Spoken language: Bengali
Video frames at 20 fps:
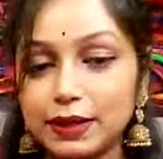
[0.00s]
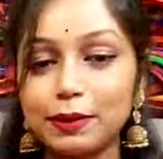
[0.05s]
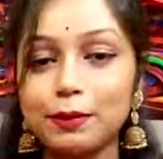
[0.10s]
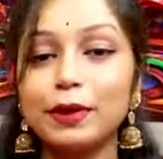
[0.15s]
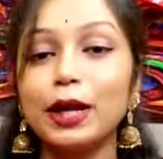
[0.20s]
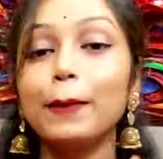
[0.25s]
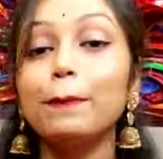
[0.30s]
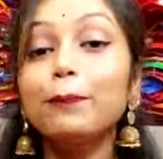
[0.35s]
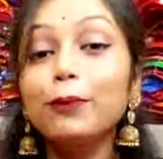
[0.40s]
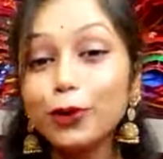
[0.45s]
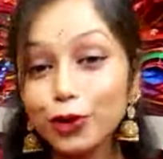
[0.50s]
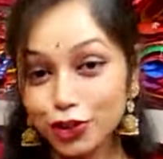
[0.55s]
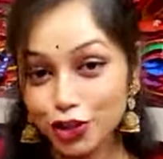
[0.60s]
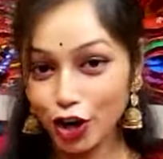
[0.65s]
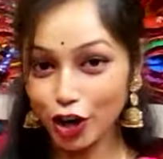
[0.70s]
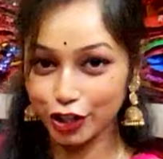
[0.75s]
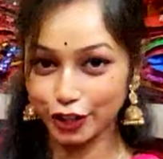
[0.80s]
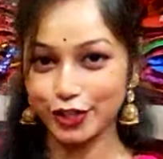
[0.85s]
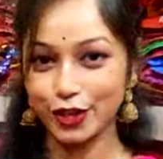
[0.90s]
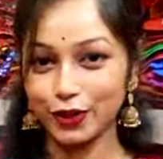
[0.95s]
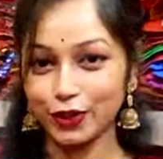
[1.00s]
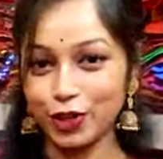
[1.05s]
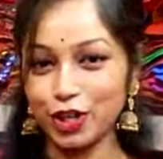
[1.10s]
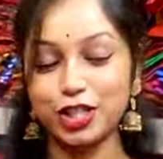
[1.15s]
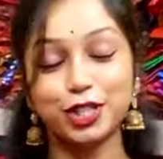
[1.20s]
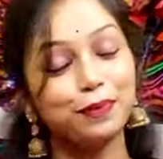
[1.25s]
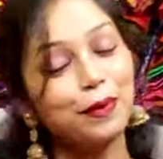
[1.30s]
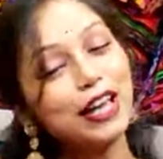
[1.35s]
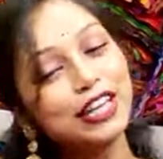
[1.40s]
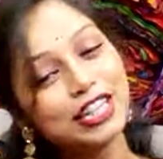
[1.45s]
যাবেন মানে পুজোর জন্য
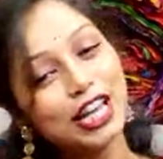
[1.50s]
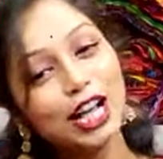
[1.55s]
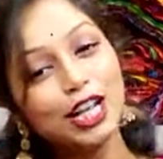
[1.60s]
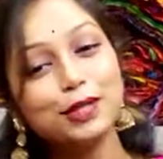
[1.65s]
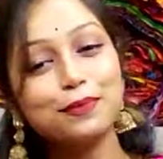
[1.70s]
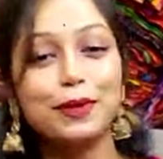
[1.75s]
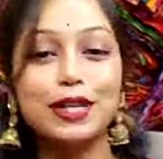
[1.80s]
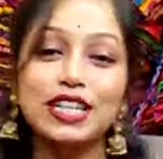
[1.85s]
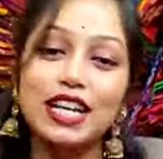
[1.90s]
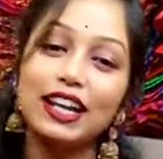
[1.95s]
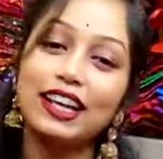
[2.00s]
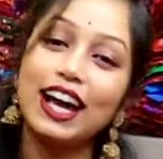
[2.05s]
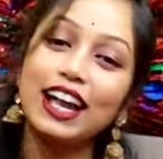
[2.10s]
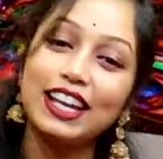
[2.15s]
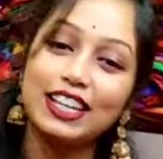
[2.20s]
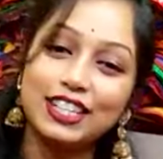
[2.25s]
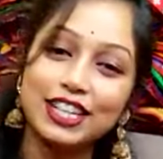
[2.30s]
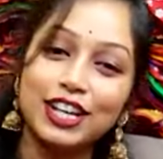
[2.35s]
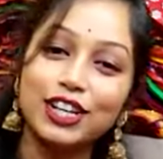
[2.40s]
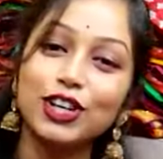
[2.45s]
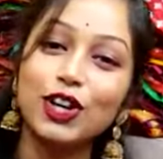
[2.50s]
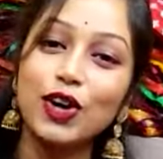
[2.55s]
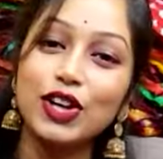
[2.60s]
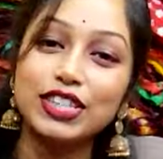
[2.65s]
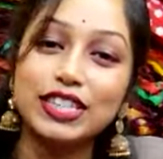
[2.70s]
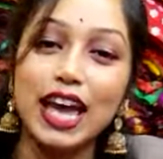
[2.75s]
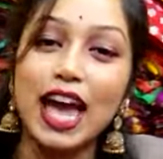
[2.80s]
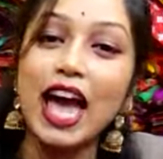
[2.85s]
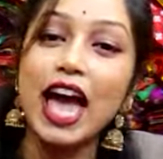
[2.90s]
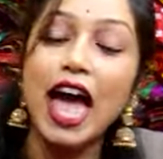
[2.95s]
স্পেশাল স্পেশাল কালেকশন
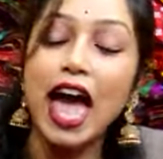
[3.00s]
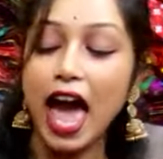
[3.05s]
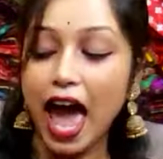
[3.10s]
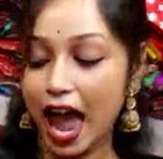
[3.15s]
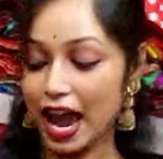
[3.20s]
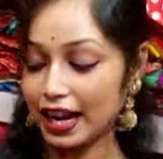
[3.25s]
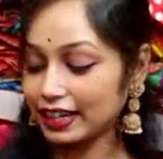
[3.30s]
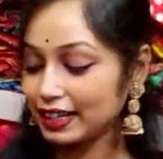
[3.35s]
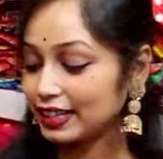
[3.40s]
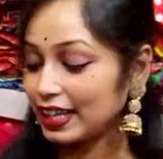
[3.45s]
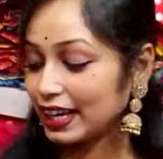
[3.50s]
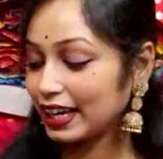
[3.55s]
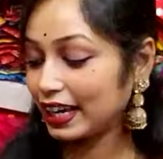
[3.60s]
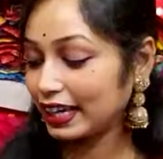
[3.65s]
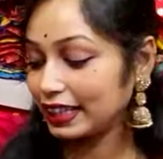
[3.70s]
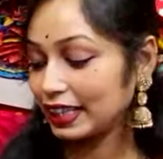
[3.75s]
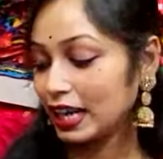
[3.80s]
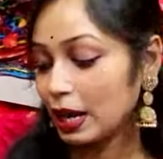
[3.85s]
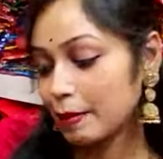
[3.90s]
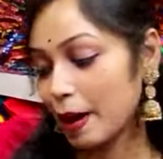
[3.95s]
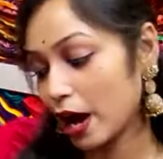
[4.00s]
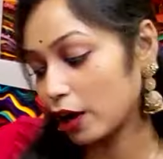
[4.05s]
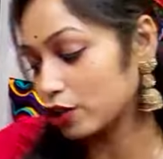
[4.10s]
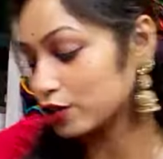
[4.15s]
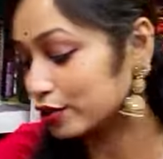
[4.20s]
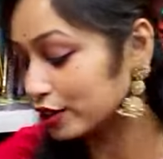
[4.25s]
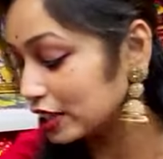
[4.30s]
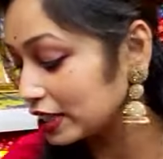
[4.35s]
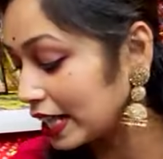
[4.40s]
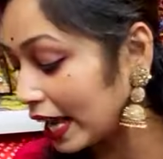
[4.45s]
রয়েছে একটা দেখিয়ে দিলাম আরও
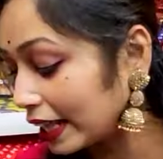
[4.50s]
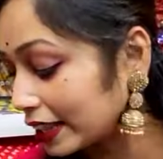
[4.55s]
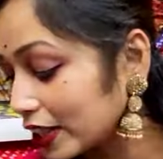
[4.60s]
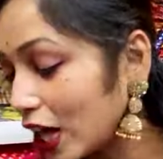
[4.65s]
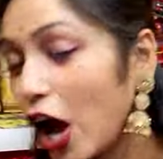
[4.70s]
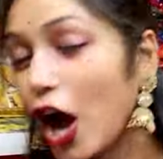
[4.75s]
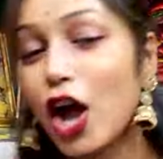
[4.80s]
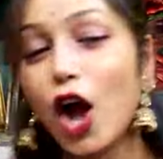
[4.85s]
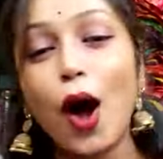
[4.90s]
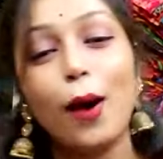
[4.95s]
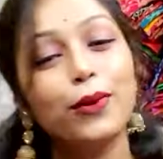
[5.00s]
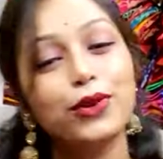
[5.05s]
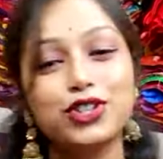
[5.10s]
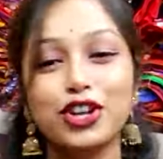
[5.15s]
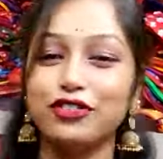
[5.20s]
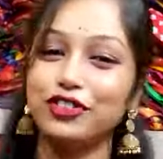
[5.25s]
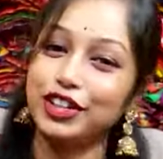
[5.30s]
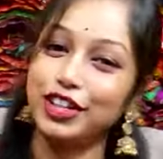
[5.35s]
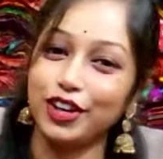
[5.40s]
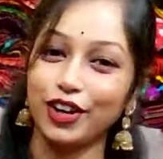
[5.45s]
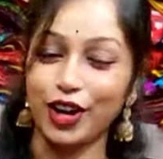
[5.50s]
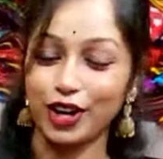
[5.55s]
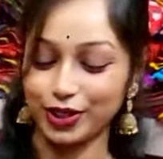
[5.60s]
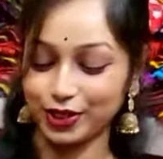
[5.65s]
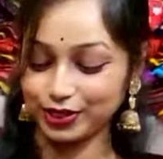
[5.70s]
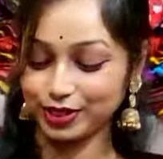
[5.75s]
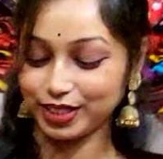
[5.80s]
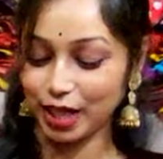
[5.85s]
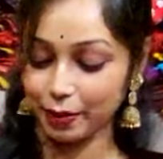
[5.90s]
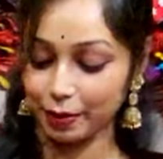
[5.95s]
যদি দেখতে হয় অবশ্যই ভিডিও কল
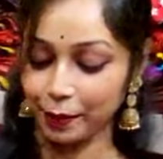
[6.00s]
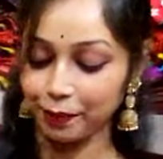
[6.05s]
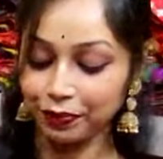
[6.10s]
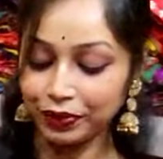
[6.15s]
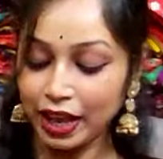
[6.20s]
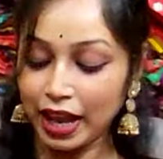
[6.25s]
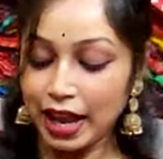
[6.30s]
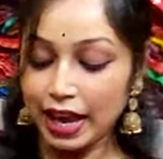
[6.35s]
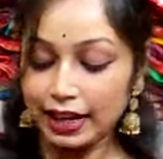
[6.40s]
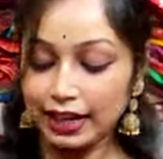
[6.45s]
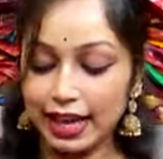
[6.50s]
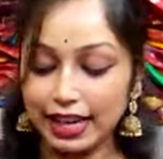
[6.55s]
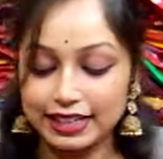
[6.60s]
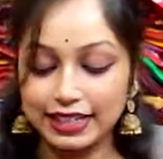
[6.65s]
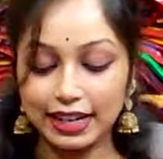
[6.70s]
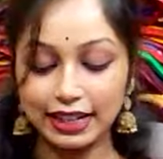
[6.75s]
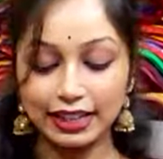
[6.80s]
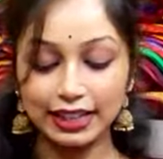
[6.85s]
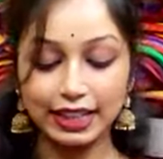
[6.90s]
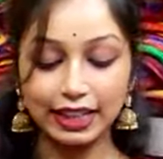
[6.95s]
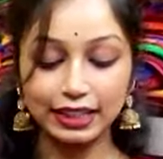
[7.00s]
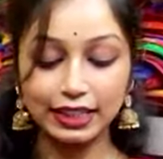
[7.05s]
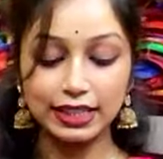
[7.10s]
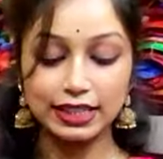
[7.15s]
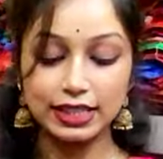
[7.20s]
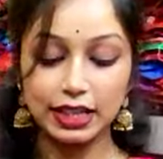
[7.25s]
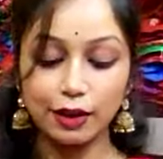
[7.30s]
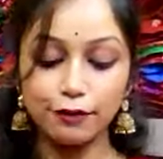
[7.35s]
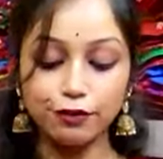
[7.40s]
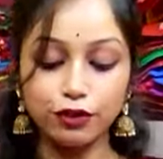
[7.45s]
করতে হবে নেক্সট হ্যাঁ। একটা দেখিয়ে
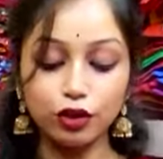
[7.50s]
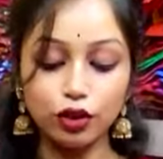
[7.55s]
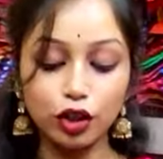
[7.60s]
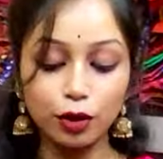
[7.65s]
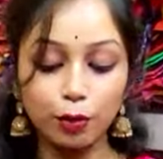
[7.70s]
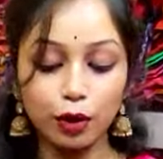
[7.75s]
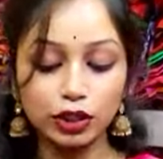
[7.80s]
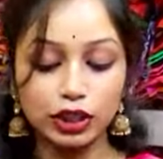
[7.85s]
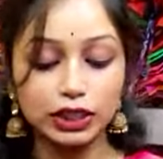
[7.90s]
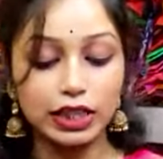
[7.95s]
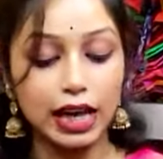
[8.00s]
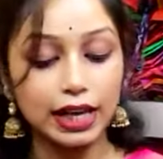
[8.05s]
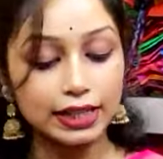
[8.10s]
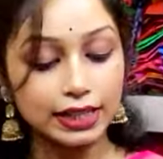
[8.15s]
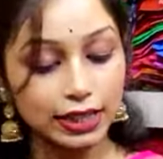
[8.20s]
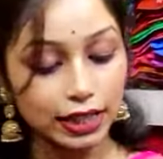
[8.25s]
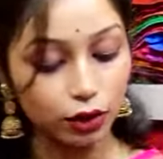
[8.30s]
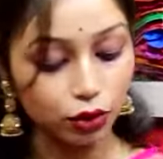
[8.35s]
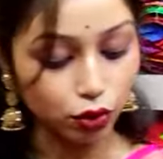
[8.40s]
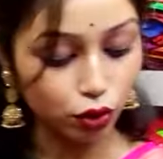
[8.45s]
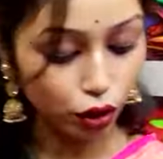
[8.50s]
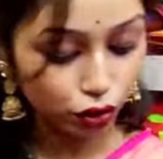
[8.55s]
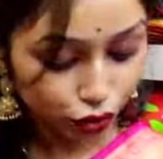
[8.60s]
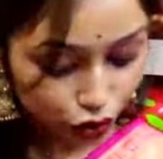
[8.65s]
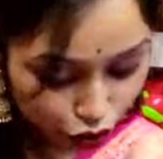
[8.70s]
দিচ্ছি ব্লুর মধ্যে থাকছে দেখুন কত